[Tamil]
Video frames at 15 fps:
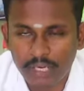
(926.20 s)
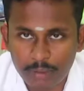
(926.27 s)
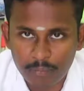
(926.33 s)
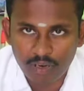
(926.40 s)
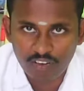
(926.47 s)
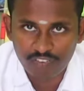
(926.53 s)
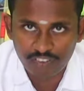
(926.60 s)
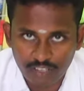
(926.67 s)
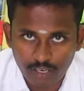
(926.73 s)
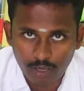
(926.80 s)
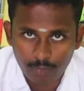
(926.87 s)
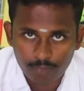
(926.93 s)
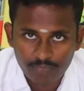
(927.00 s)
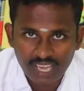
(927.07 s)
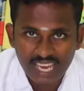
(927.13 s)
மினி
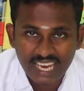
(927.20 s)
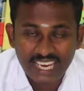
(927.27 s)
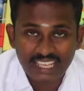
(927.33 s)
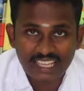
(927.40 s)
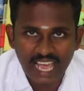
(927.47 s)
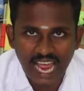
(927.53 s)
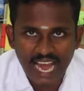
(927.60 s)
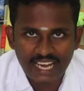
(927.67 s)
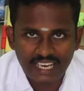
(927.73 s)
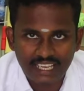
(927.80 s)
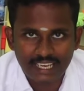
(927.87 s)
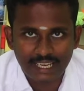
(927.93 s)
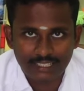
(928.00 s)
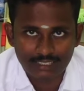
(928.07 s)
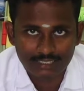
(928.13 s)
மாஃபுங்கண்ணா இது
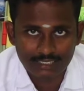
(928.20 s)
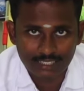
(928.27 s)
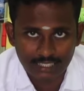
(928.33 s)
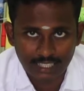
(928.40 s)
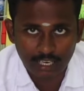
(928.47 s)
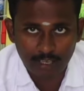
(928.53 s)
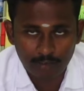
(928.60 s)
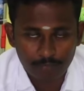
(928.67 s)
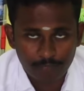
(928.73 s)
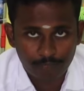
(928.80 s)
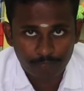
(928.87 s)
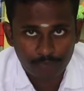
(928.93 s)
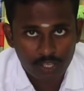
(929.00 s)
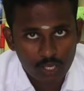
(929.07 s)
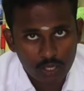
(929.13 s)
ஹேண்டி கேஜெட்ஸுங்கண்ணா
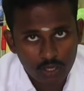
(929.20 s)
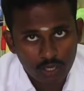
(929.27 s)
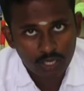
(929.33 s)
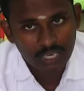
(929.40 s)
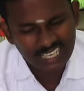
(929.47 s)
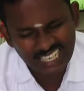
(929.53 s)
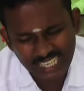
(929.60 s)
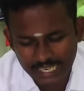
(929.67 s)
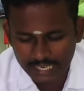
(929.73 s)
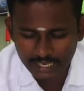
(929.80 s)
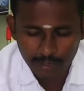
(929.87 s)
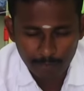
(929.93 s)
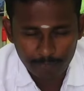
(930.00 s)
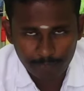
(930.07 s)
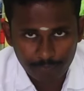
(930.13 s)
கிளீனிங்